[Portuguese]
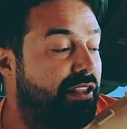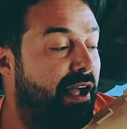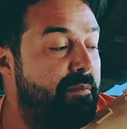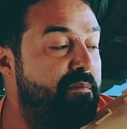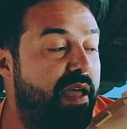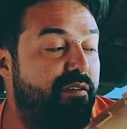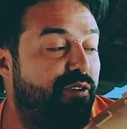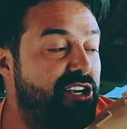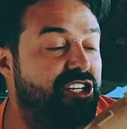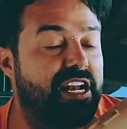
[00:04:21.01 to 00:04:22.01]
Também
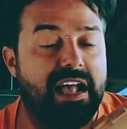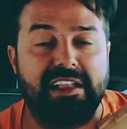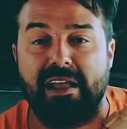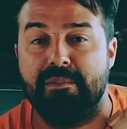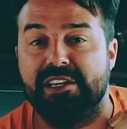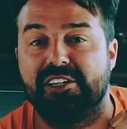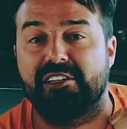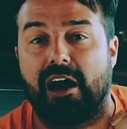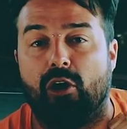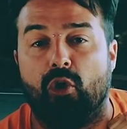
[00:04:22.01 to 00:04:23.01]
foi tirada da
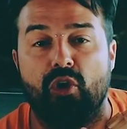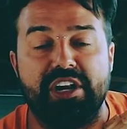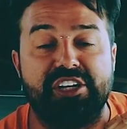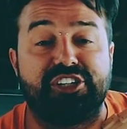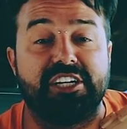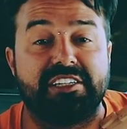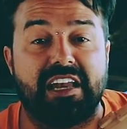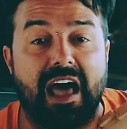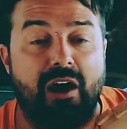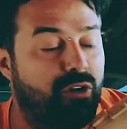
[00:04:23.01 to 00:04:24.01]
medida
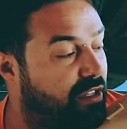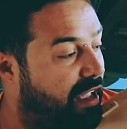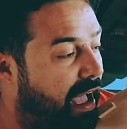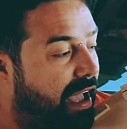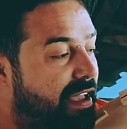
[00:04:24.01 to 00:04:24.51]
original, tá?